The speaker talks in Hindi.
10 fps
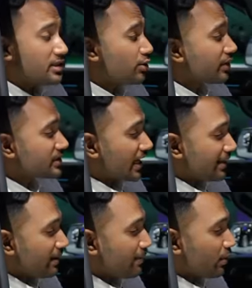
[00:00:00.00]
चाहूँगा इस
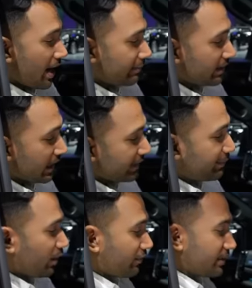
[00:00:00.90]
गाड़ी में आपको एमिन लाइट
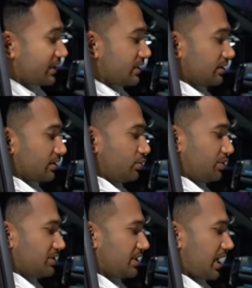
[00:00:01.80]
भी ऑफर की जाती है
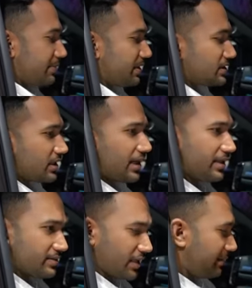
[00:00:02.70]
थोड़ी सी यहाँ पर नज़र आ रही
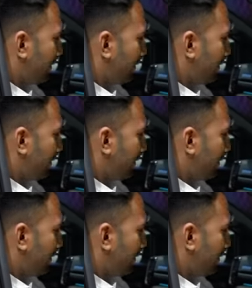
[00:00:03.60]
है और साइड